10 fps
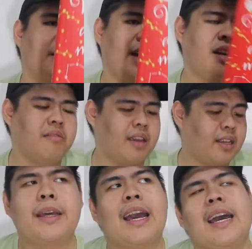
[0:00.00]
Anyway,
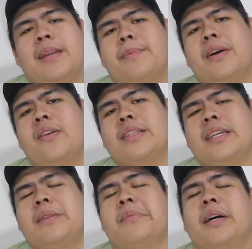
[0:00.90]
naghahanap ako
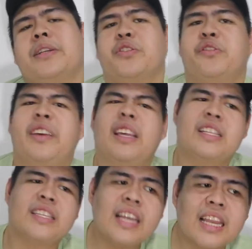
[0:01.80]
kasi ng mga Sobe
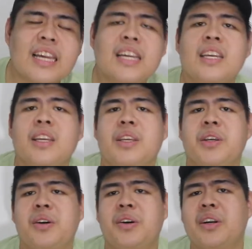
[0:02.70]
Gamzala
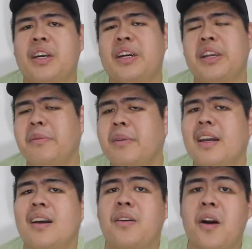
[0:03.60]
or yung
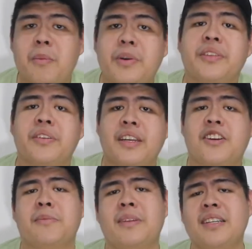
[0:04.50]
mga common ko na
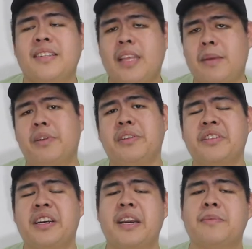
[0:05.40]
or mga staple ko
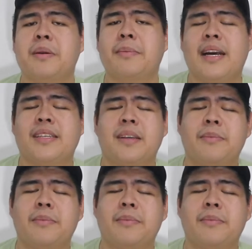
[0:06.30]
na nang babasa.